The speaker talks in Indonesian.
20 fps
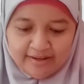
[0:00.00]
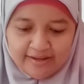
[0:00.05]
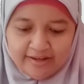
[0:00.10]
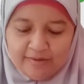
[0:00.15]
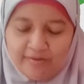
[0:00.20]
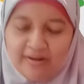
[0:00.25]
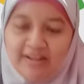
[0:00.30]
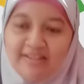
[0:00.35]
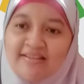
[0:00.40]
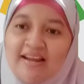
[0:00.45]

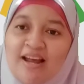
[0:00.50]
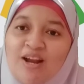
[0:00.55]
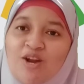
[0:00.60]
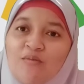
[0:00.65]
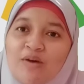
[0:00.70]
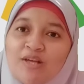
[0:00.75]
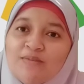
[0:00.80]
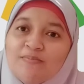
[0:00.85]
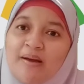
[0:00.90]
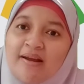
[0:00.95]
Kita selalu
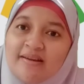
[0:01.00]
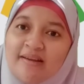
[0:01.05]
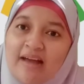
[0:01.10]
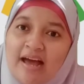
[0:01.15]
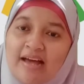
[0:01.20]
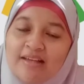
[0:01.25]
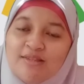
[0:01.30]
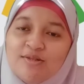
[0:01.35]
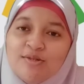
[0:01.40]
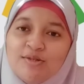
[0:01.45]

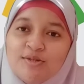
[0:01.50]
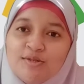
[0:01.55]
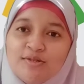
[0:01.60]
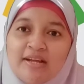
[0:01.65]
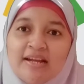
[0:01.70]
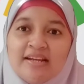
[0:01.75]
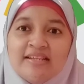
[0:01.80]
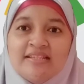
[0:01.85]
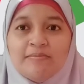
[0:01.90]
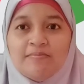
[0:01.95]
waspada jujur
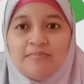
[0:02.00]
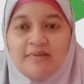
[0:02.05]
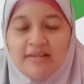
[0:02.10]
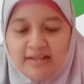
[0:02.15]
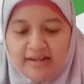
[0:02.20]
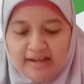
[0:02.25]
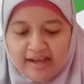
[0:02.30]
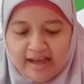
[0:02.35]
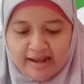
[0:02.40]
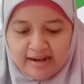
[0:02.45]
dan
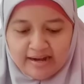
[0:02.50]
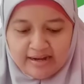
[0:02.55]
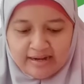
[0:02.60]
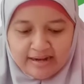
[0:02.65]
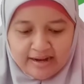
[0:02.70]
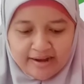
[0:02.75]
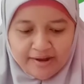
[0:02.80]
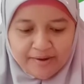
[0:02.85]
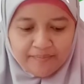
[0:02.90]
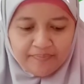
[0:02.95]
disiplin
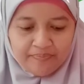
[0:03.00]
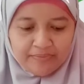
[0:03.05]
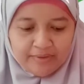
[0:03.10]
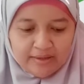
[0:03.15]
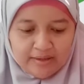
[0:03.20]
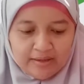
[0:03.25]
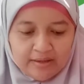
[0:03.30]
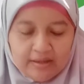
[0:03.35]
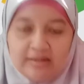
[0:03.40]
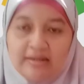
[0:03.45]
karena
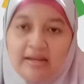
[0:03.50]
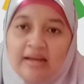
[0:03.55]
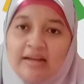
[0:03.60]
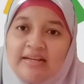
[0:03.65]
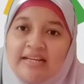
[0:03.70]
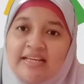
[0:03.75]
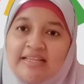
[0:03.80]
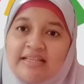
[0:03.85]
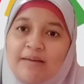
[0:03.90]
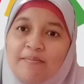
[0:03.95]

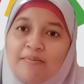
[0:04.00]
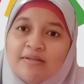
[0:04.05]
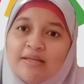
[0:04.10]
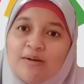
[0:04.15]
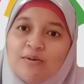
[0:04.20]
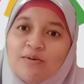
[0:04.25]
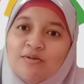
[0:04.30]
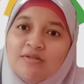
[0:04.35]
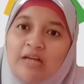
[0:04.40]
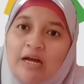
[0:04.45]
dan kita
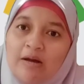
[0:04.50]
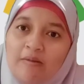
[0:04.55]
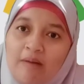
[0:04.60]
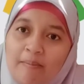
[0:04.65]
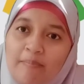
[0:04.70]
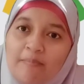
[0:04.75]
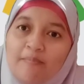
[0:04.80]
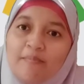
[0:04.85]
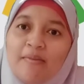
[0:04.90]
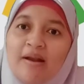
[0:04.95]
bertanggung
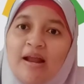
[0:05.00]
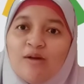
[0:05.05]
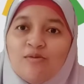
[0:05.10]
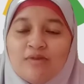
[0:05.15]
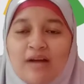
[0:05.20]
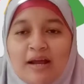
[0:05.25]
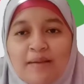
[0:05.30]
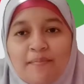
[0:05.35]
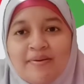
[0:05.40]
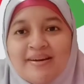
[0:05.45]
jawab
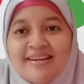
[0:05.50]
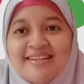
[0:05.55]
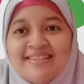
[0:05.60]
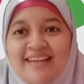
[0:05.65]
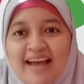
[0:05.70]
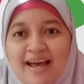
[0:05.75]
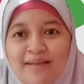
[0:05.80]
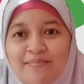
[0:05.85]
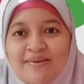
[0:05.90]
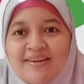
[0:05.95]
melakukan
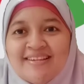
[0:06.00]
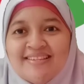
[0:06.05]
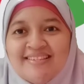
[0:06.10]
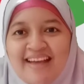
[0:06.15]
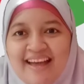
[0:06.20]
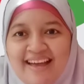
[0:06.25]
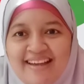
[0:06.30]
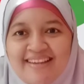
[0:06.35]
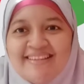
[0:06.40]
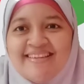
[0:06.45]

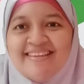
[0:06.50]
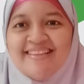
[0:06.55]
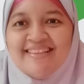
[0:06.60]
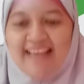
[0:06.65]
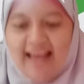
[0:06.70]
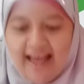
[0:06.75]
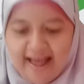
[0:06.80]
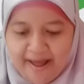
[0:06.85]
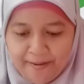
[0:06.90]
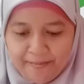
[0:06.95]
pekerjaan-pekerjaan
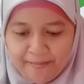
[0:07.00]
kita.